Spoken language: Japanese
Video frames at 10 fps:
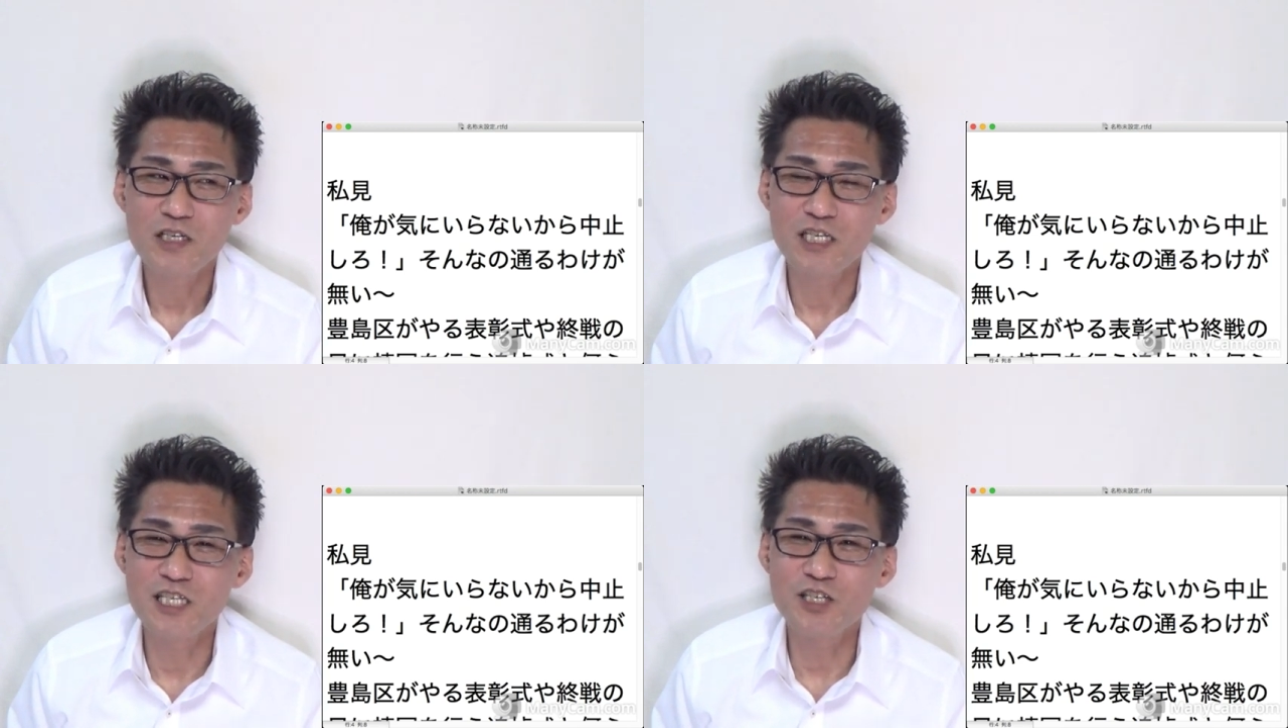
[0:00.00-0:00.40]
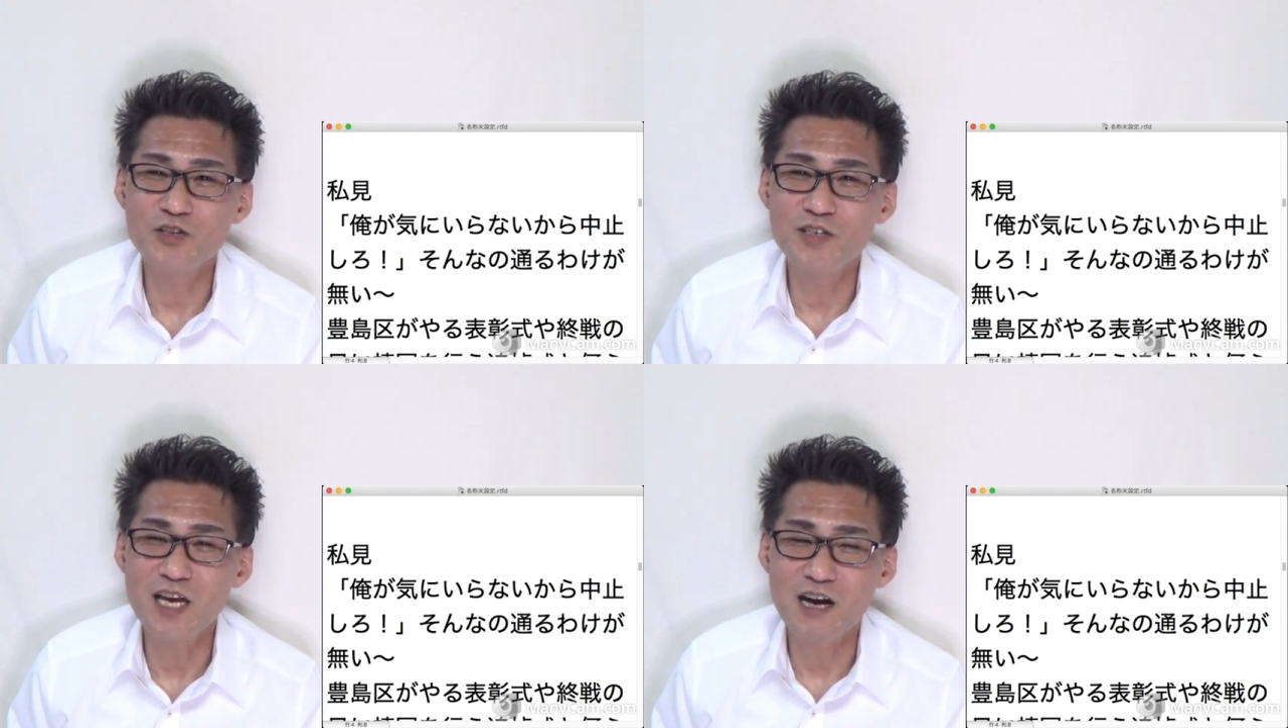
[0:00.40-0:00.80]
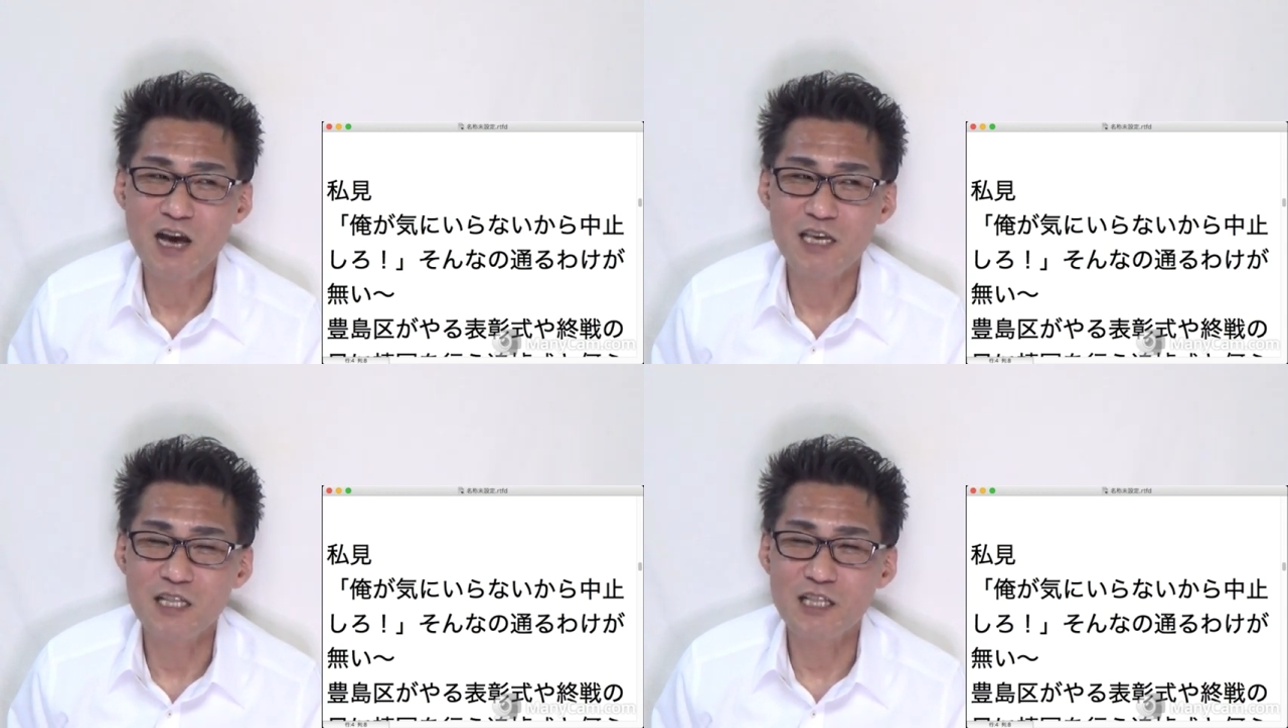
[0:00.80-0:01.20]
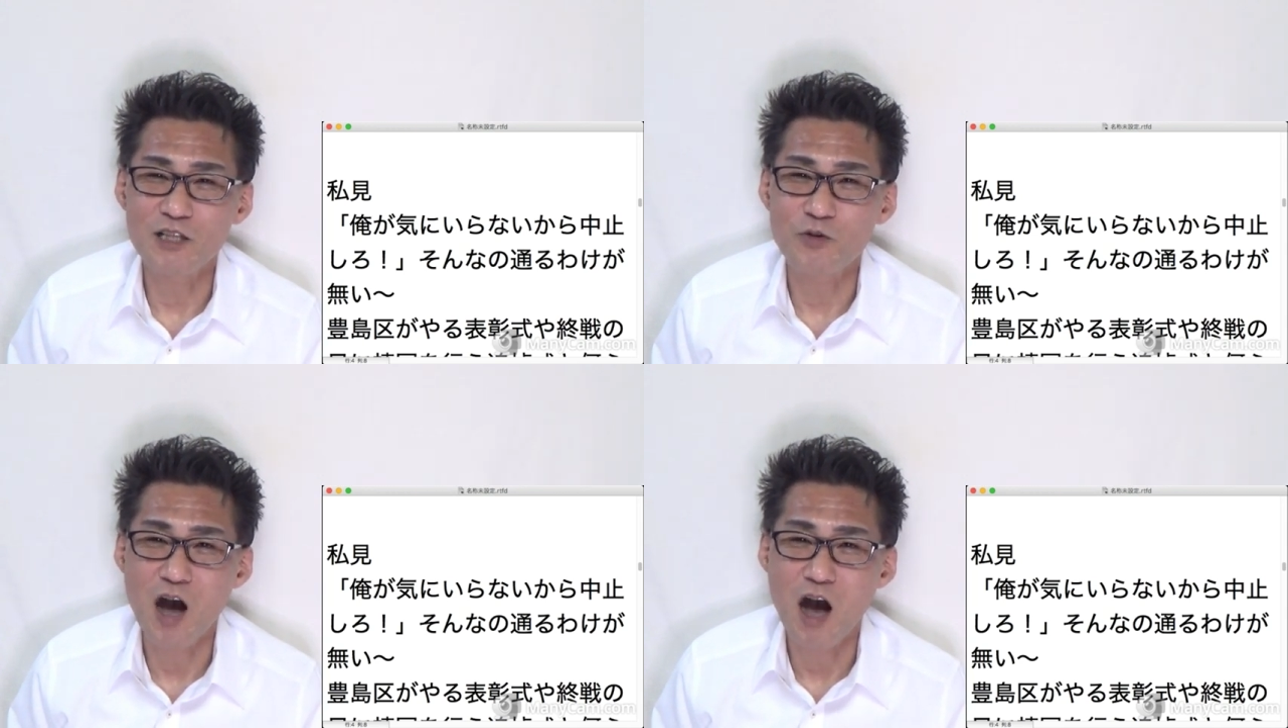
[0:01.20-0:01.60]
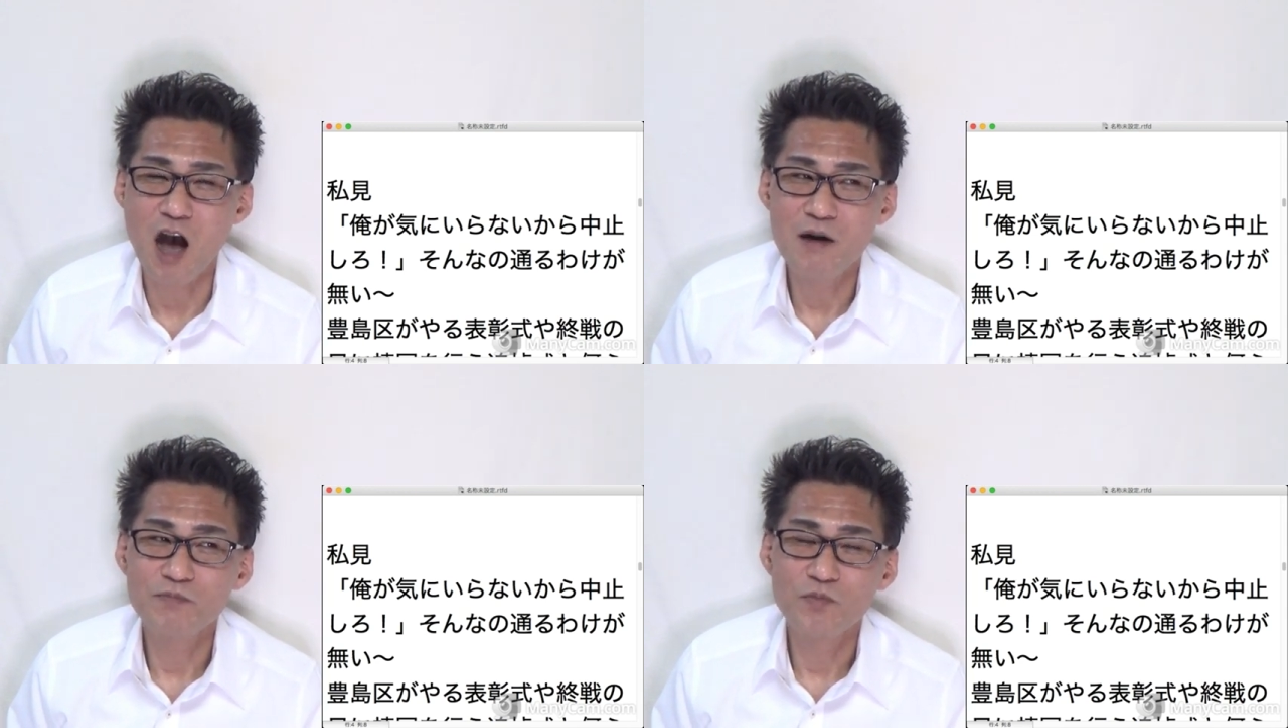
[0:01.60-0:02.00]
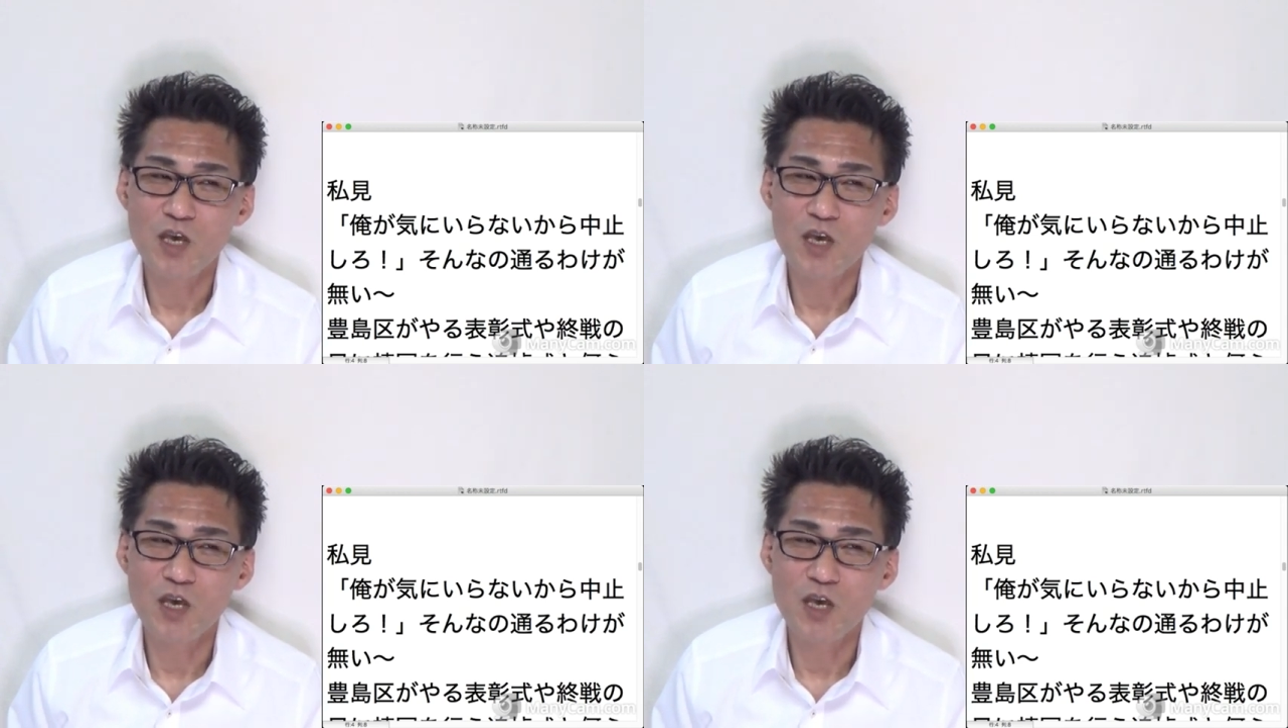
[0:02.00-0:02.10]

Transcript: 20年間やったとか、